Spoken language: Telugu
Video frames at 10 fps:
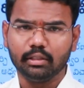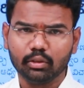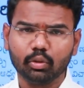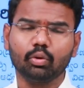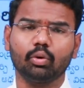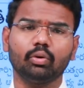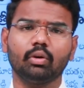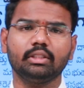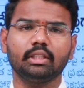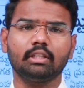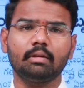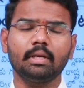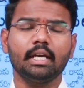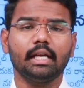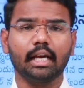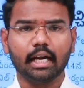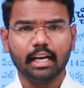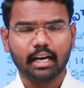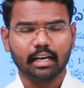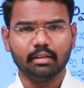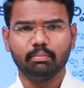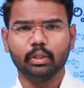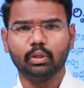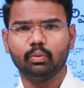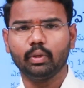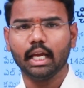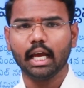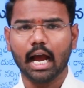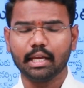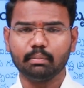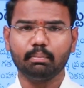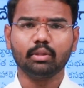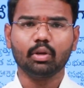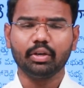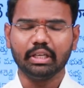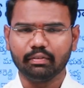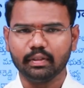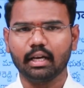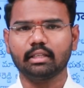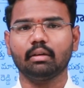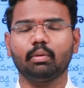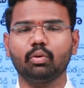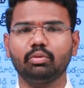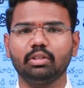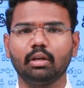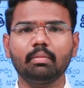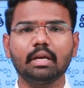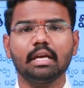ఎందుకు కొనుగోలు చేసినాం ఎక్కడెక్కడ ఇబ్బందులు ఉండే ఆ ఇబ్బందులను ఏ విధంగా సమకూర్చినాం